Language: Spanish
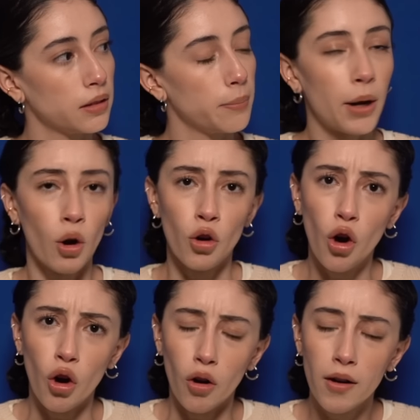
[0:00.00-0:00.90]
Pero
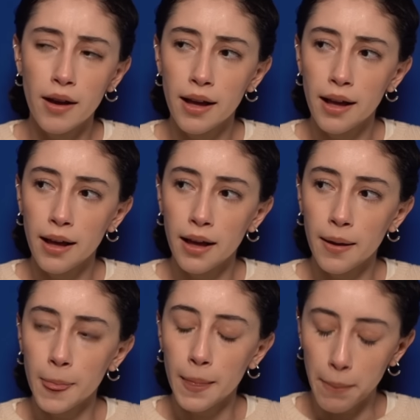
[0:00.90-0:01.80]
no.
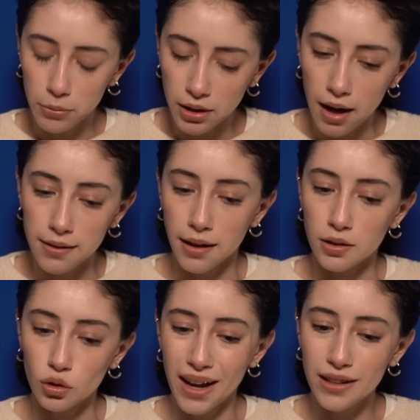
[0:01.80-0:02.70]
Vamos a analizar
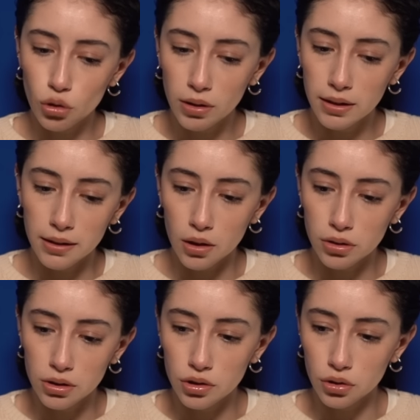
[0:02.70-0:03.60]
esto. ¿Estoy intentando
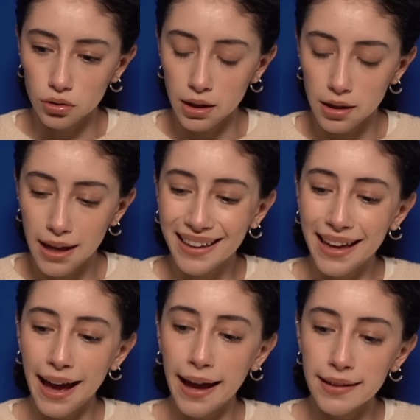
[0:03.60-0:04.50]
ser chistosa?
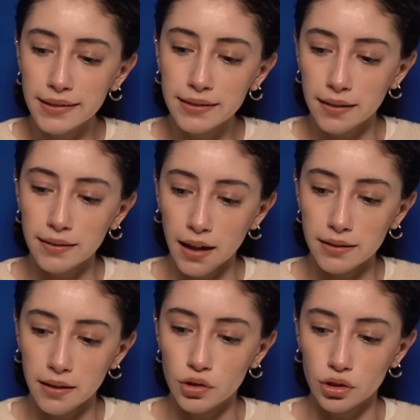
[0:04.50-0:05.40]
¿Qué es intentar
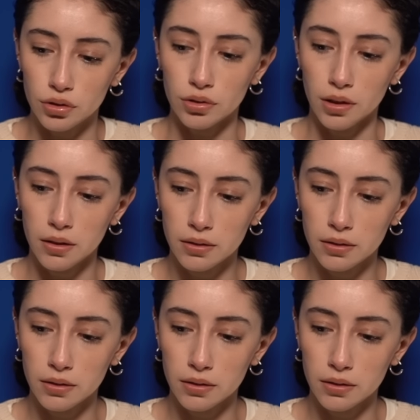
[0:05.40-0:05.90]
ser chistosa?